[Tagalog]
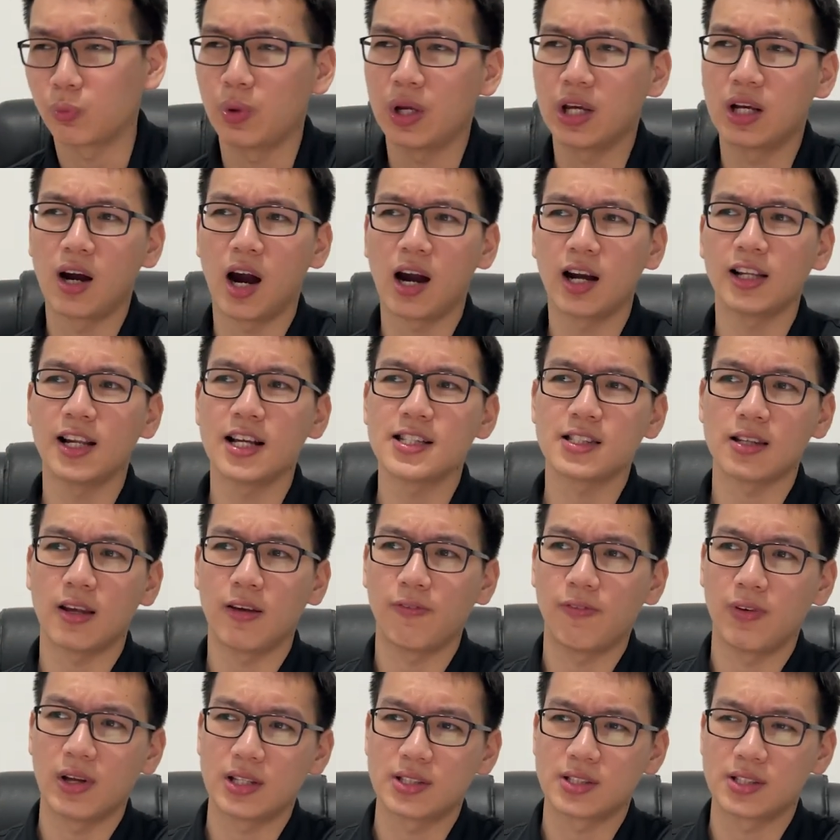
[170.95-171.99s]
regardless
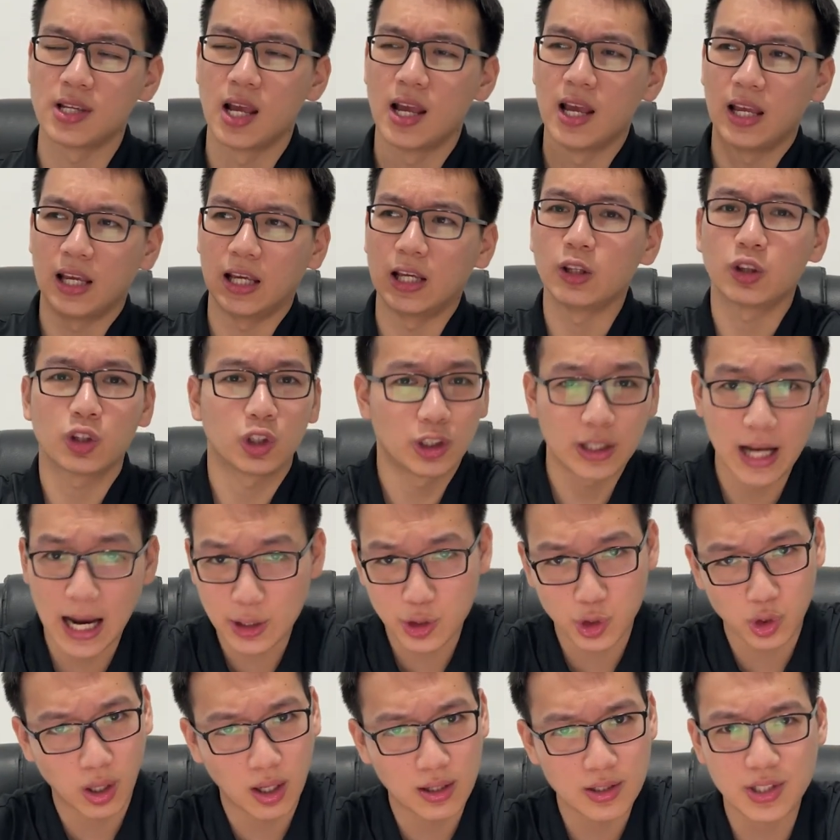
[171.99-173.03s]
if it's
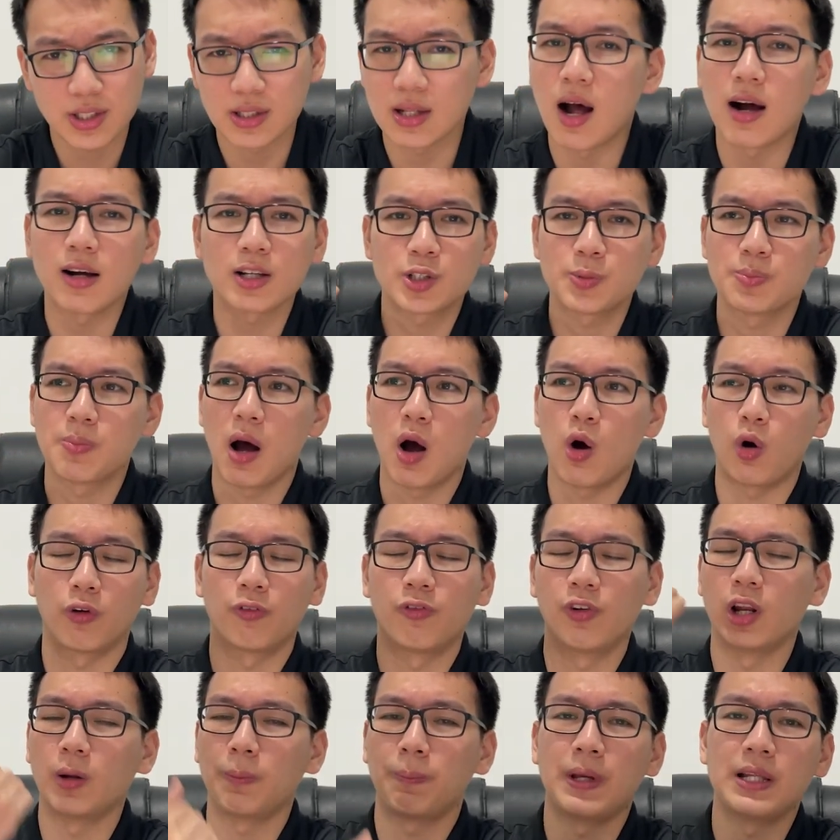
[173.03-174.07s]
international stocks ba or
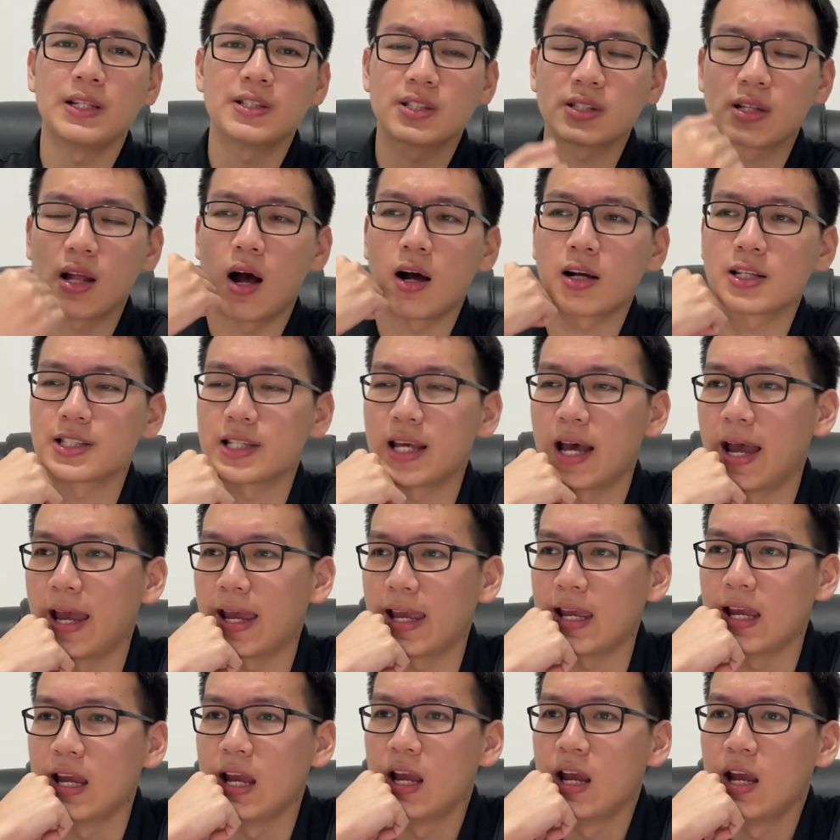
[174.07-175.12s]
Philippine stocks
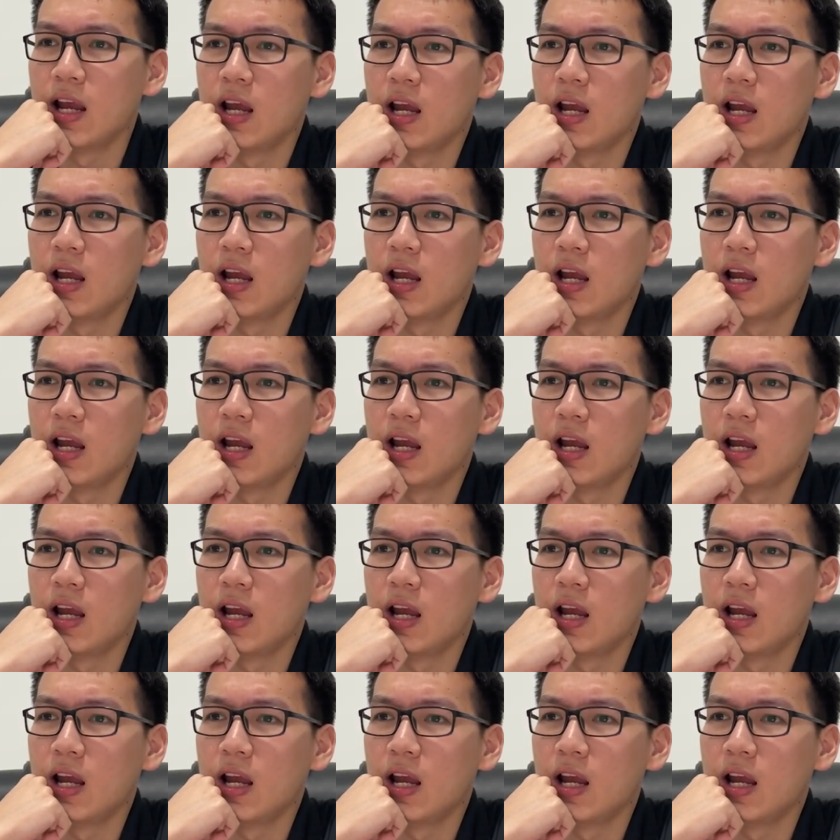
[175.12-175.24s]
kay,